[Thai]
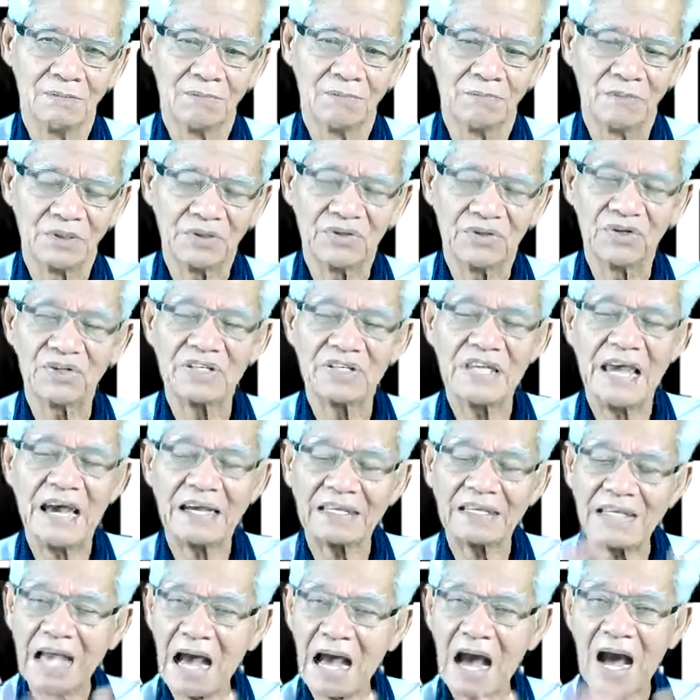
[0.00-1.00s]
มันถึงแยก
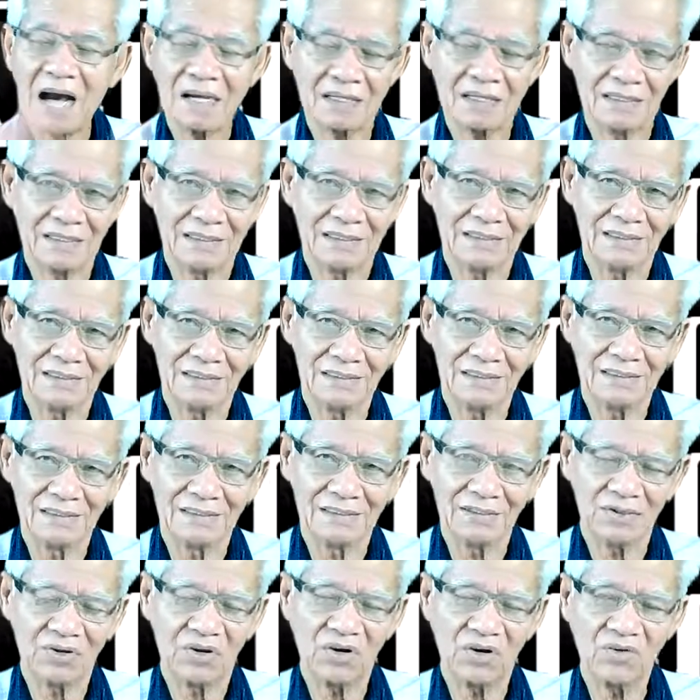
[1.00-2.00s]
ยาก
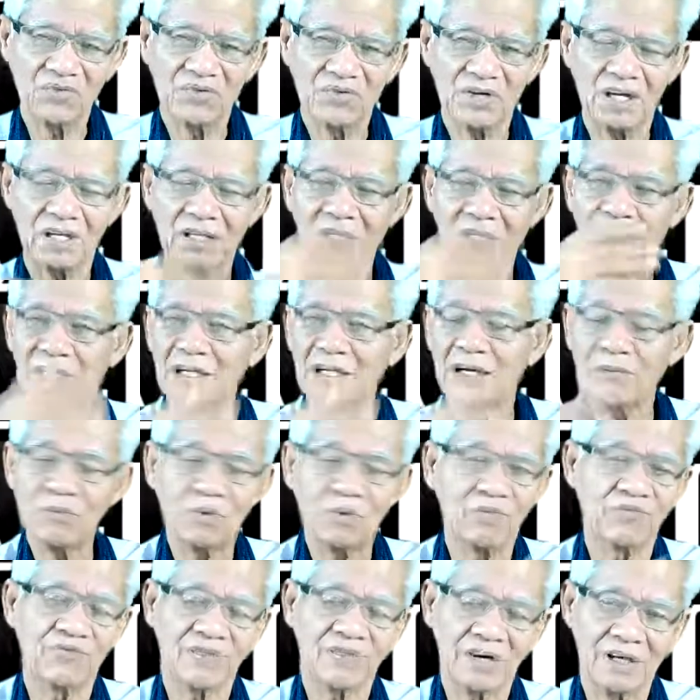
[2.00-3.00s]
ต้องเข้าใจดินน้ำล
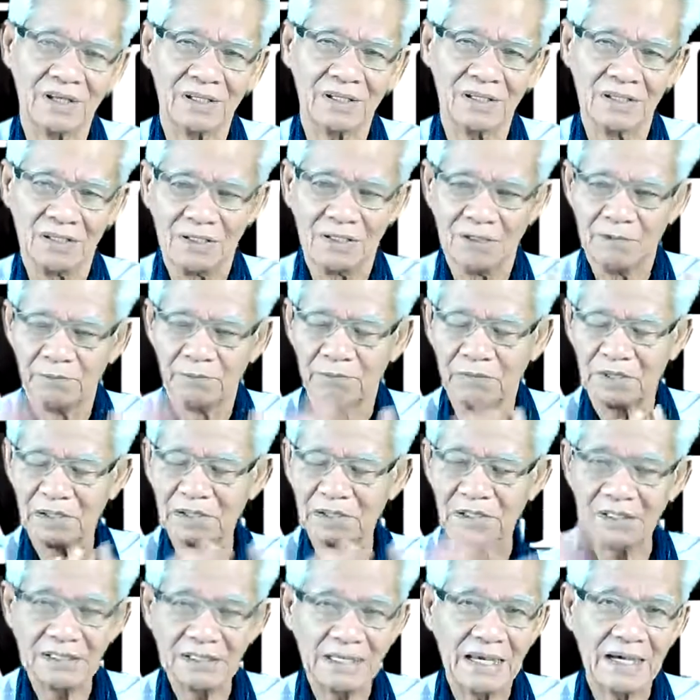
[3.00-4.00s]
มไฟ มันถึ
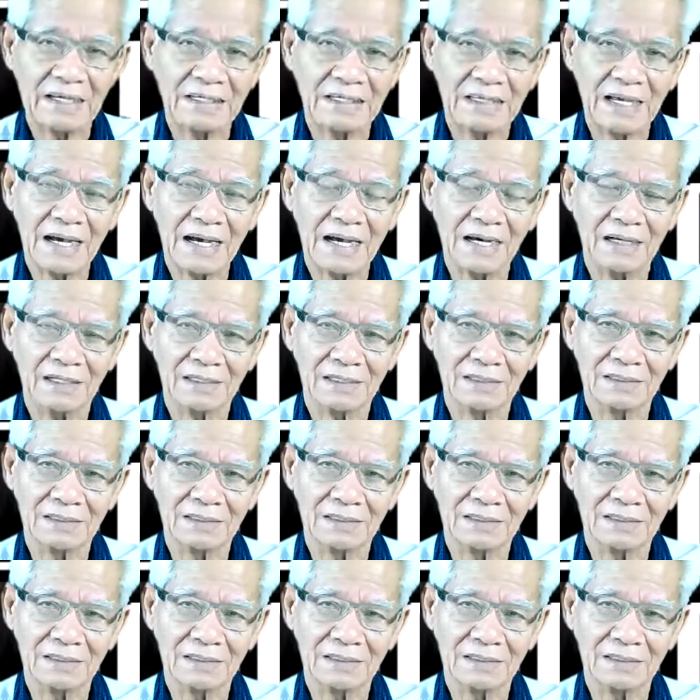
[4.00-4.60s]
งแยกยาก